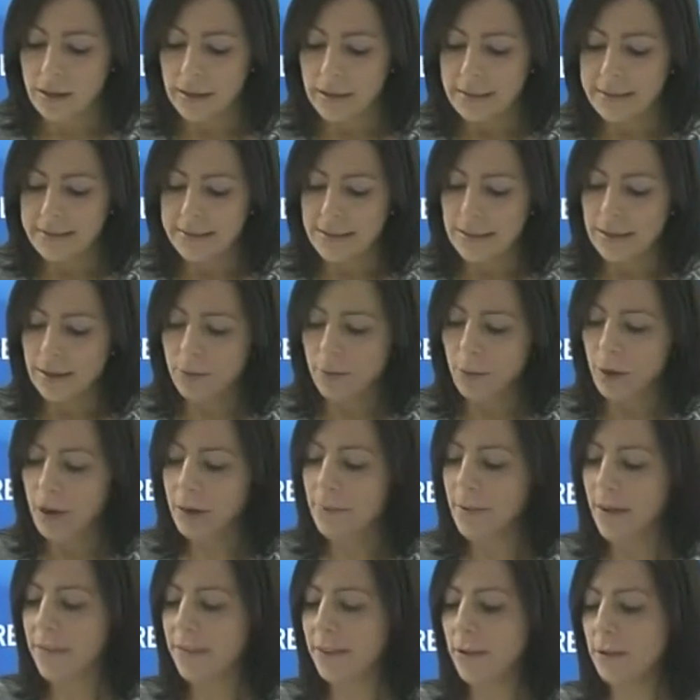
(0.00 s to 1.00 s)
Se le
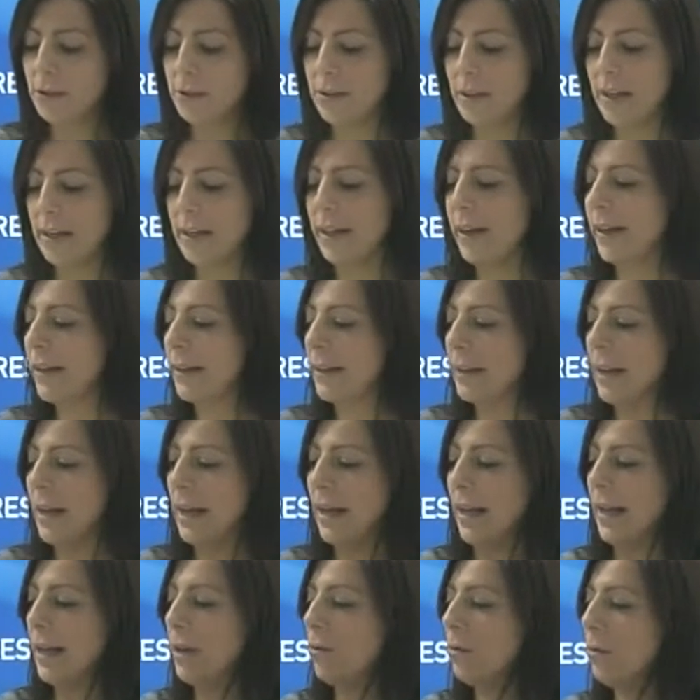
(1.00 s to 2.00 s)
vuelve a hacer otra
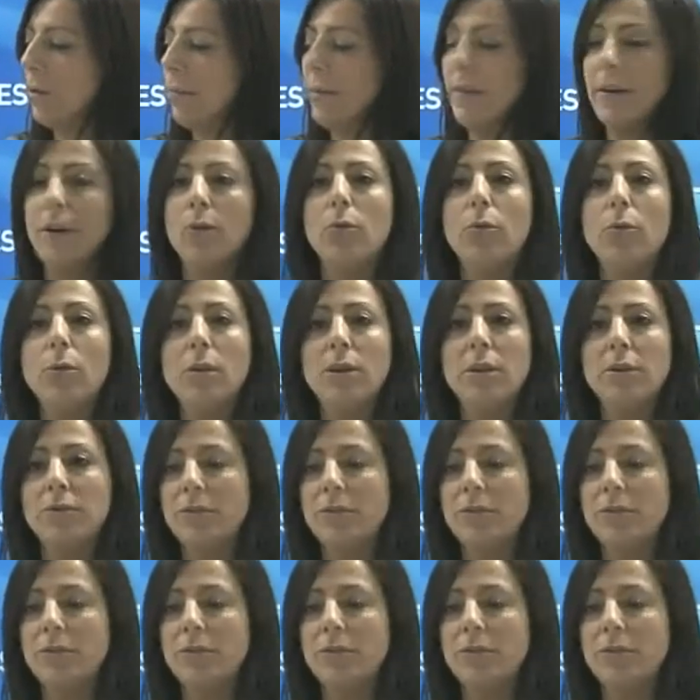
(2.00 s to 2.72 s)
carta el 9 de julio,